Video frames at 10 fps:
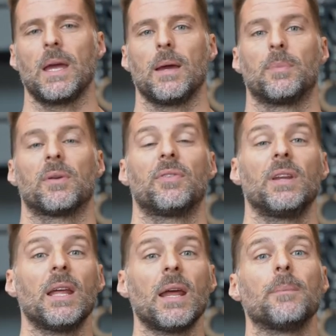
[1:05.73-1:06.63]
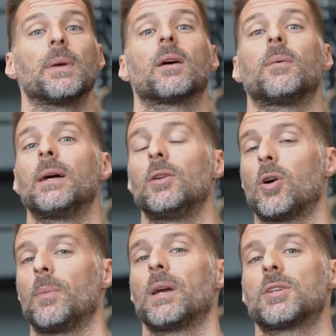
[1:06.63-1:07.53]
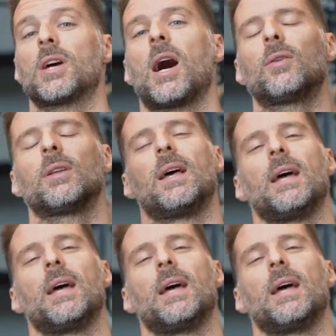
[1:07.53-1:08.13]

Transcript: E per finire mi raccomando come cash out,